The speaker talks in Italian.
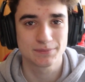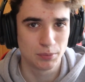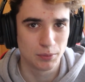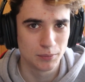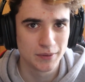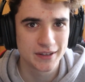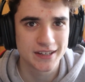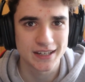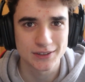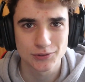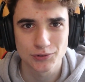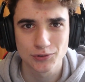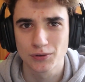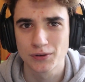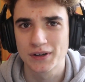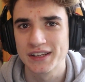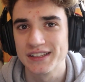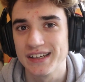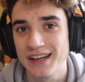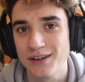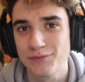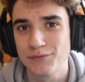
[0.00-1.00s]
pubblicato sul
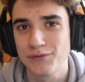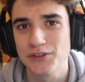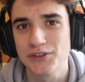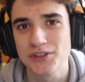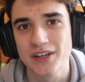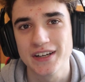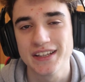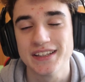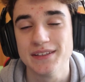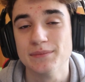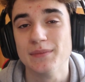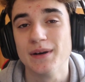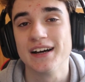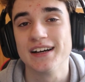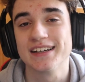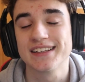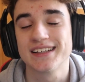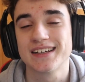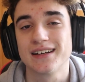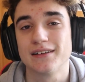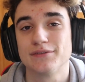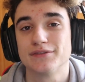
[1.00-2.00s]
canale ufficiale di
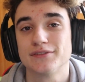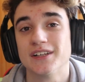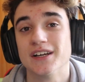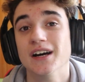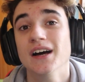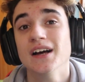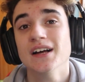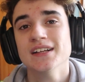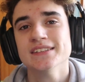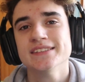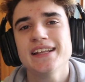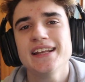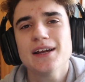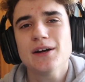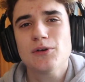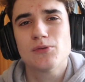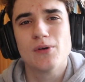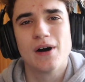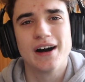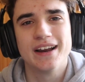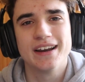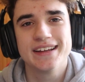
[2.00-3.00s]
Minecraft, nella
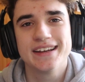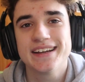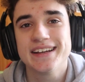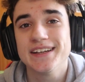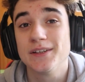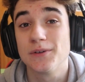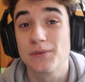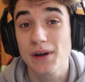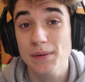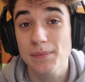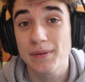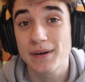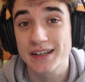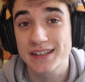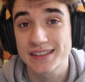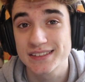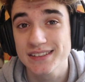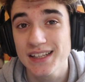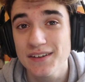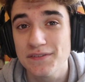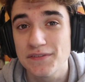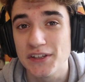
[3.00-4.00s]
quale in una
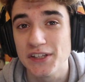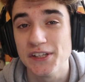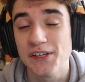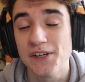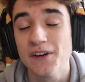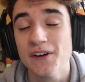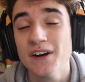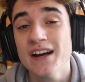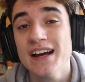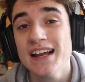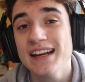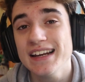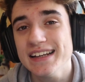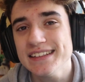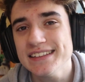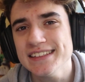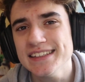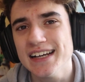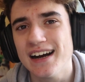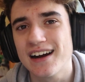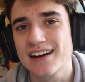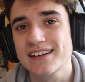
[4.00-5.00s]
parte del video
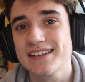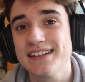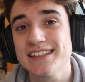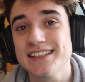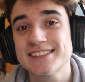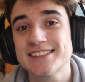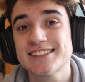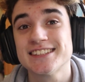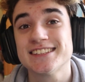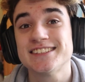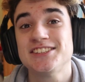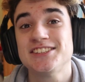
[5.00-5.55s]
Lady Agnes